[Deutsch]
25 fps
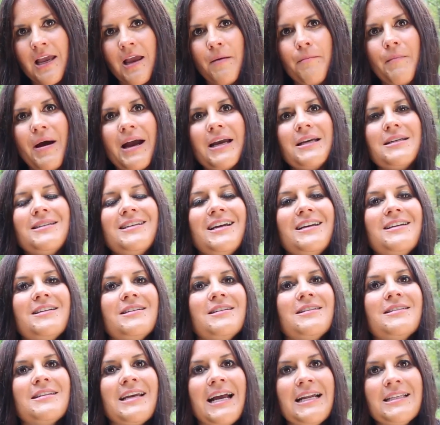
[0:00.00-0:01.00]
mache ich dann
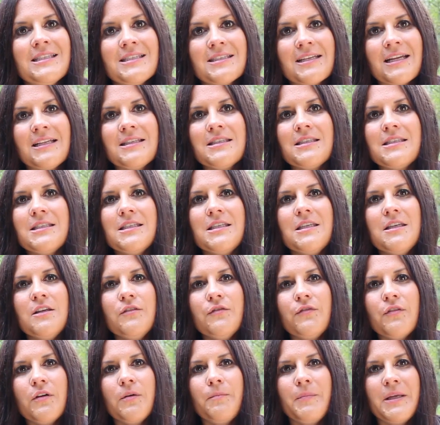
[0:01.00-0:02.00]
ganz, ganz
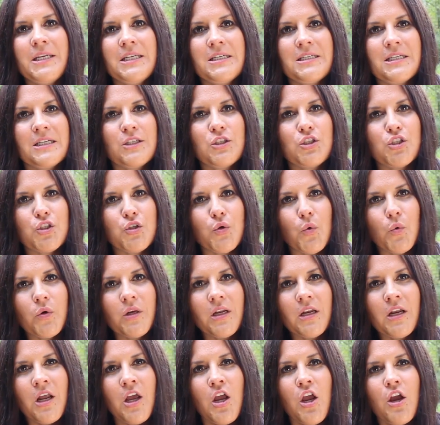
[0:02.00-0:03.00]
tiefe
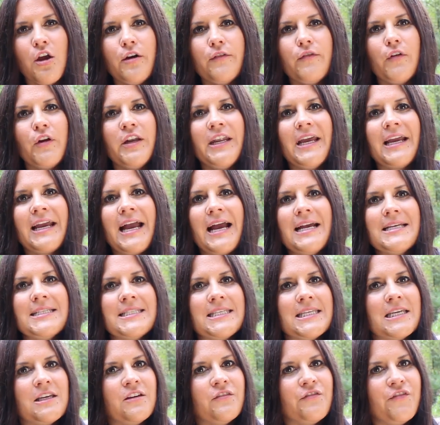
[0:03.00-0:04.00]
Meditationen von der
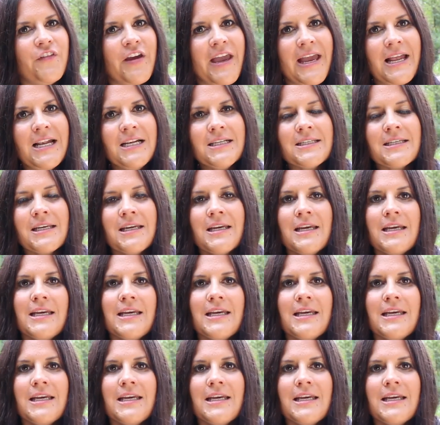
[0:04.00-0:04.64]
geistigen Welt.